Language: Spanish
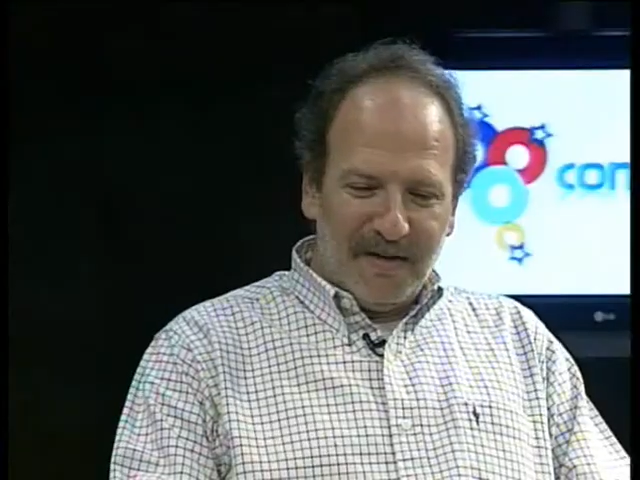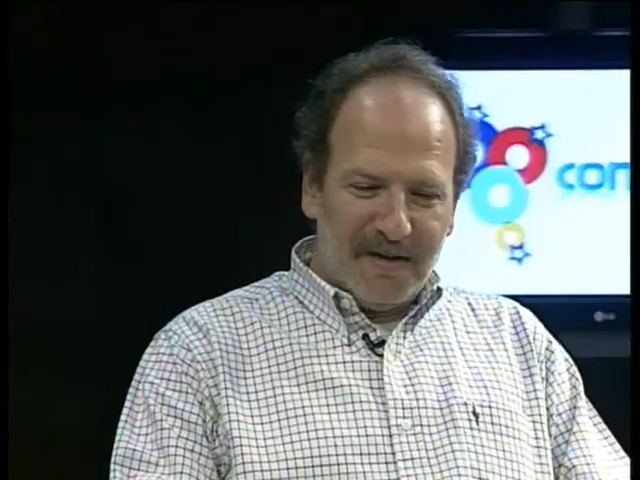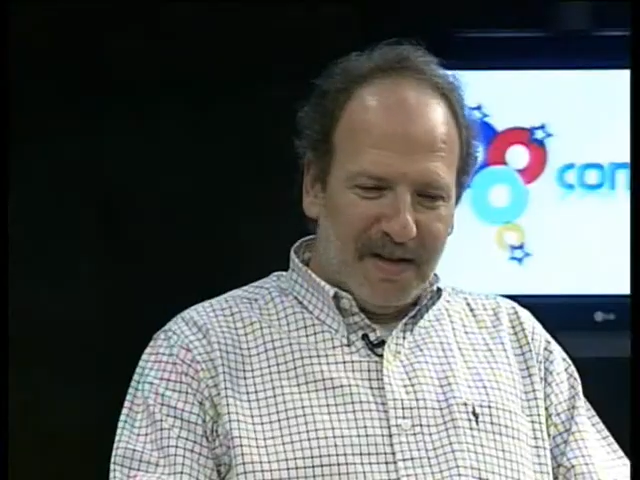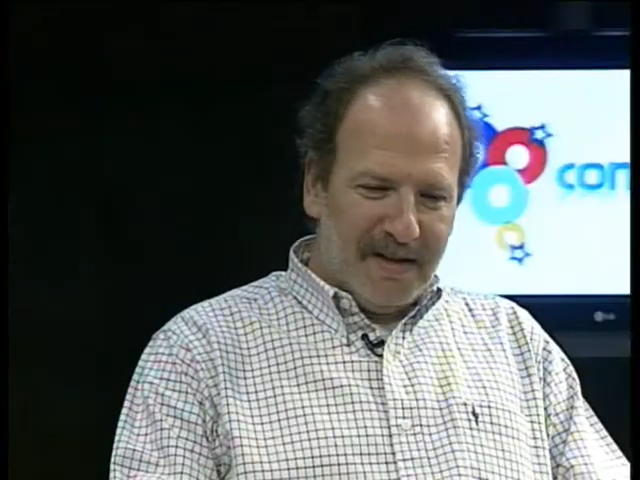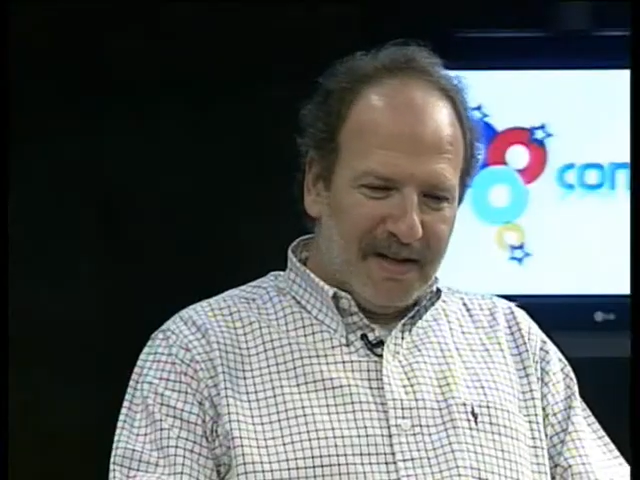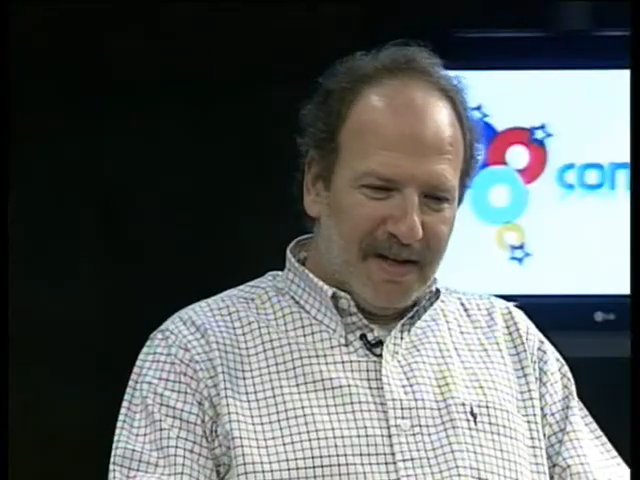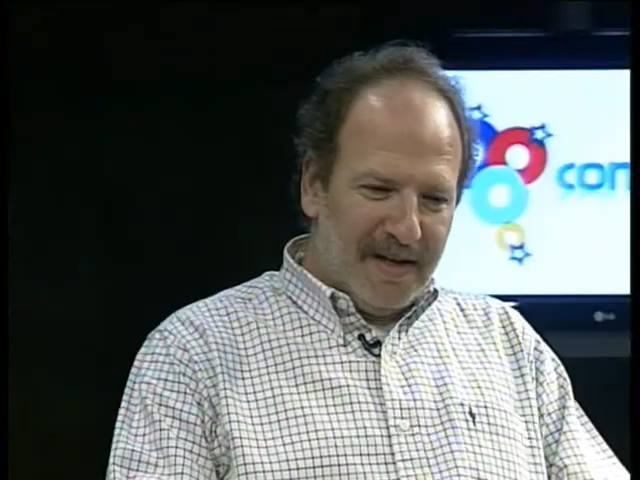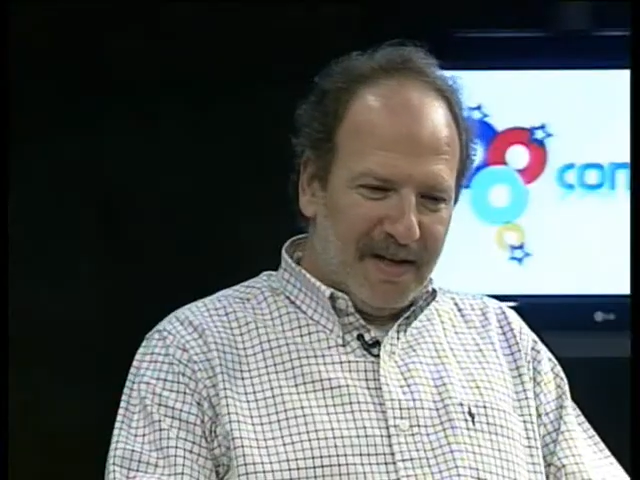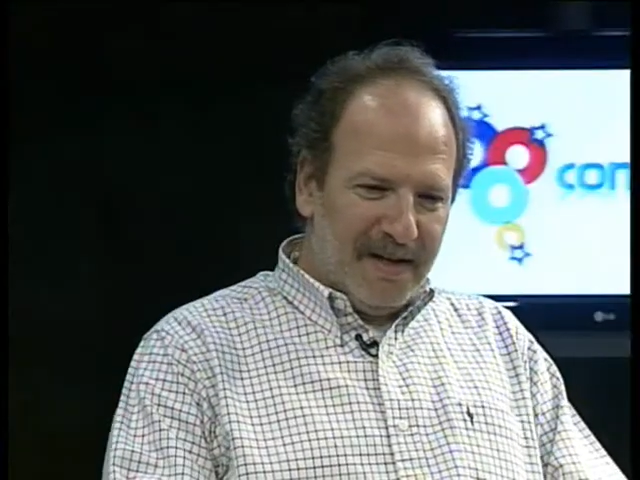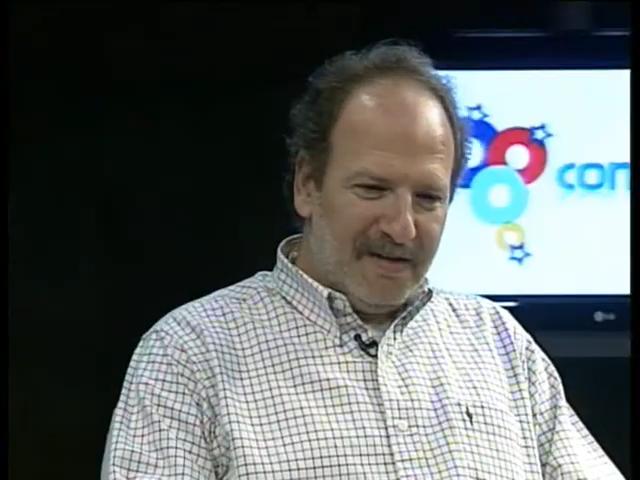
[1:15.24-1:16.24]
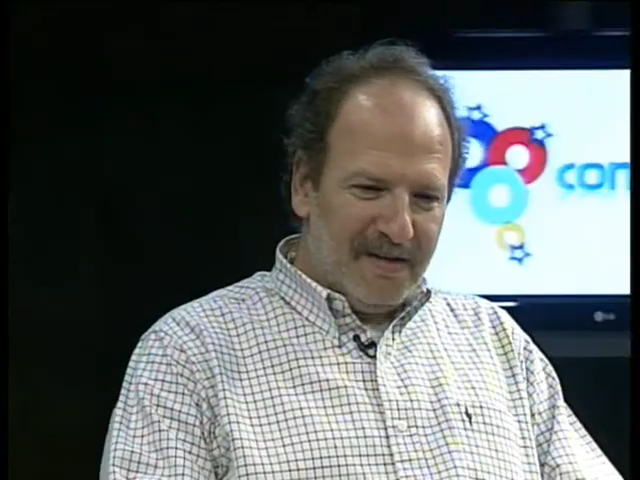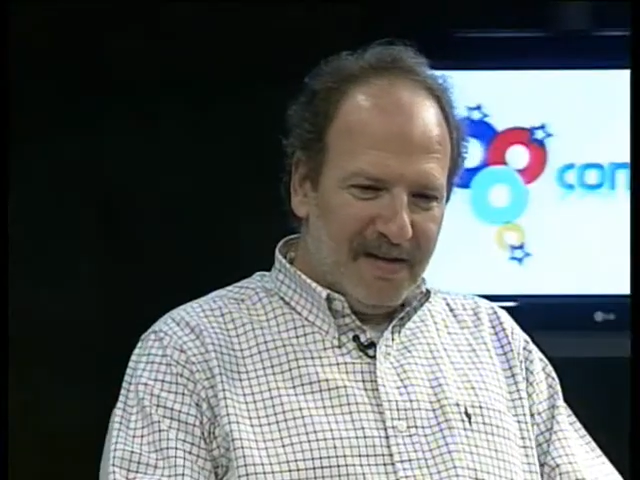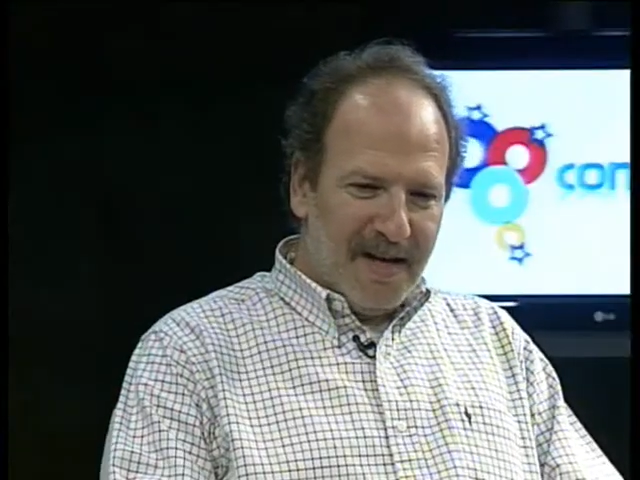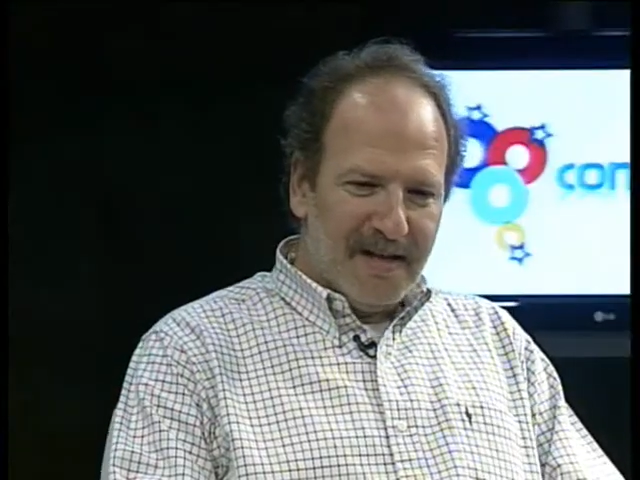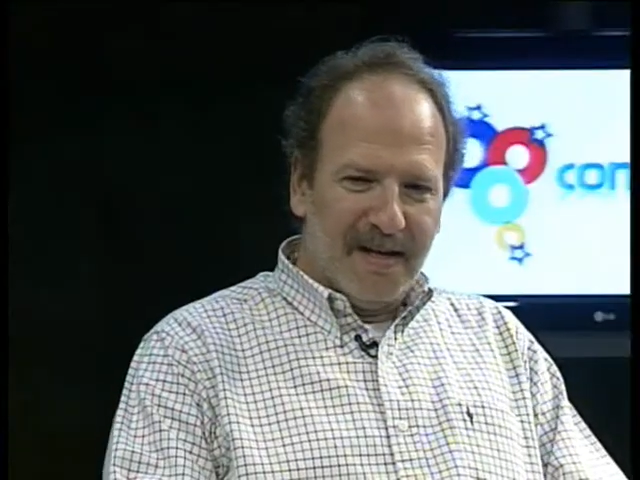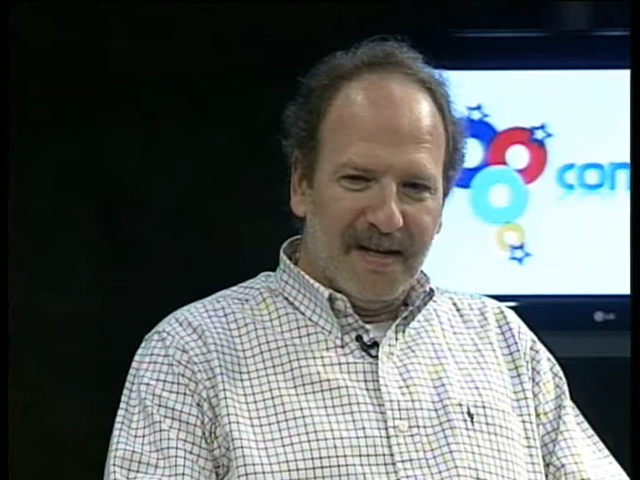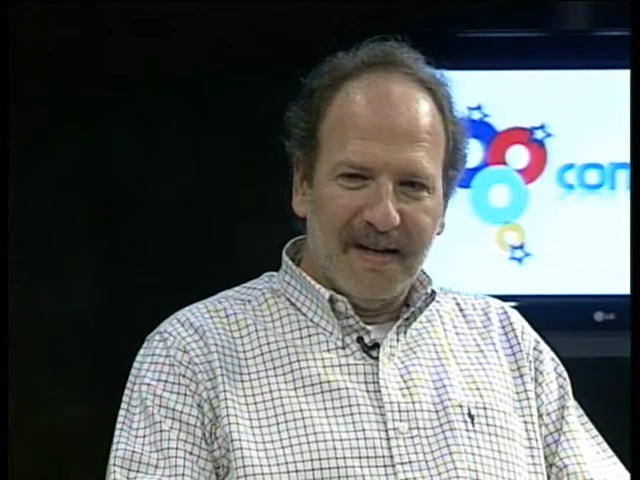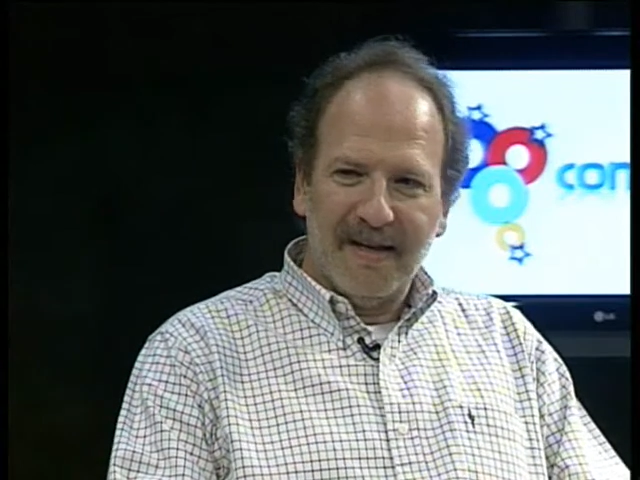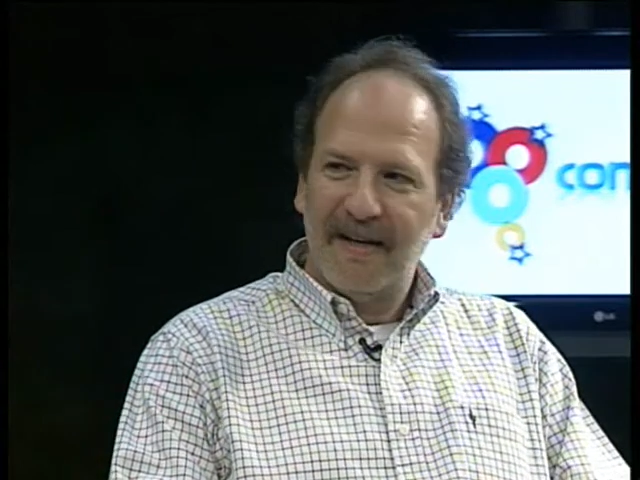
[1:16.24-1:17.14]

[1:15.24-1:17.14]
87,